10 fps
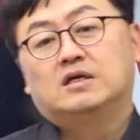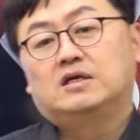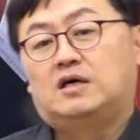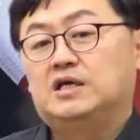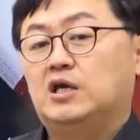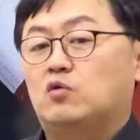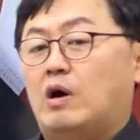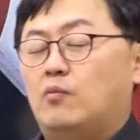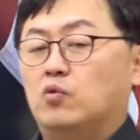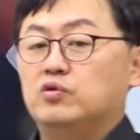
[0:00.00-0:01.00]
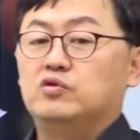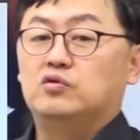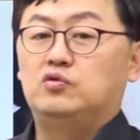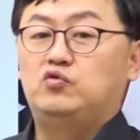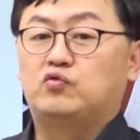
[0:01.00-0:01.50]
아, 이 과목은
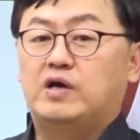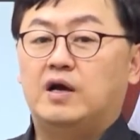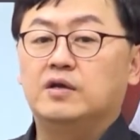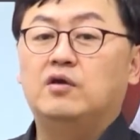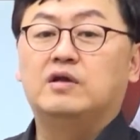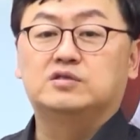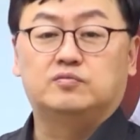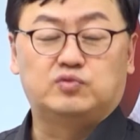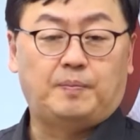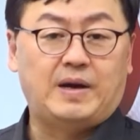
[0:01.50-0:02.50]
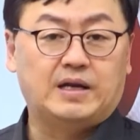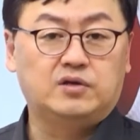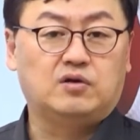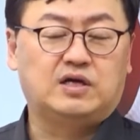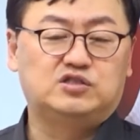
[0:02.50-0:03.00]
6학년에서부터
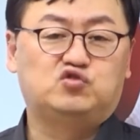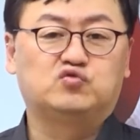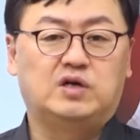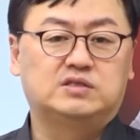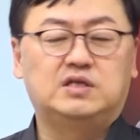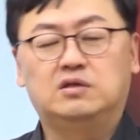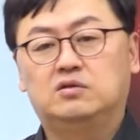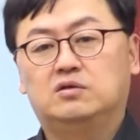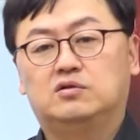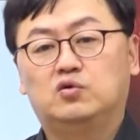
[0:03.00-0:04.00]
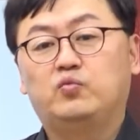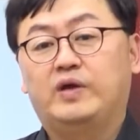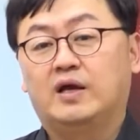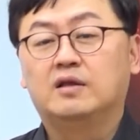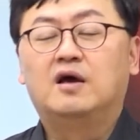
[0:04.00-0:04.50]
8학년까지 중학생들을
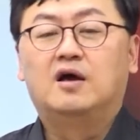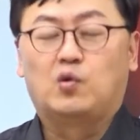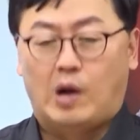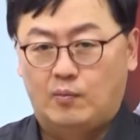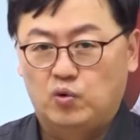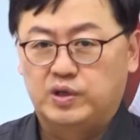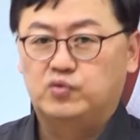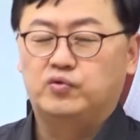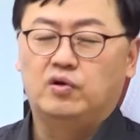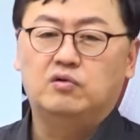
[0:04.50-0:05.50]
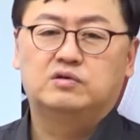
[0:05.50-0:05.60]
위한 과목이고요.